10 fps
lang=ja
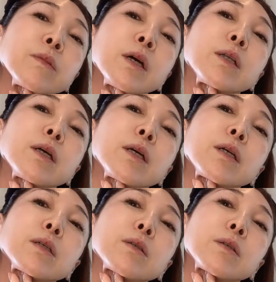鼻か
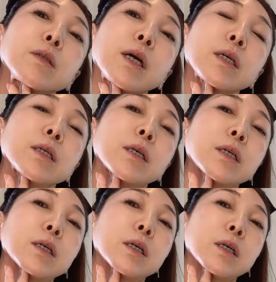ら吸って吐きな
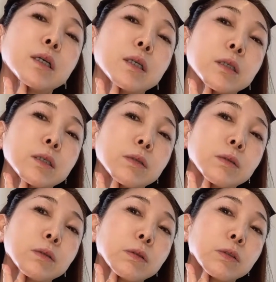がらぐーっ
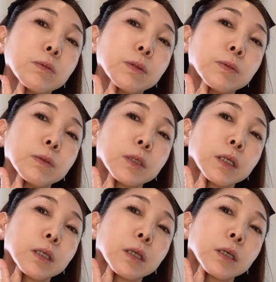と指を入
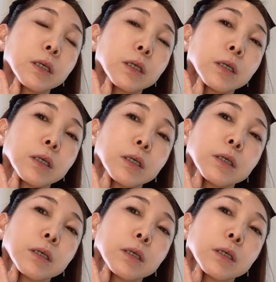れて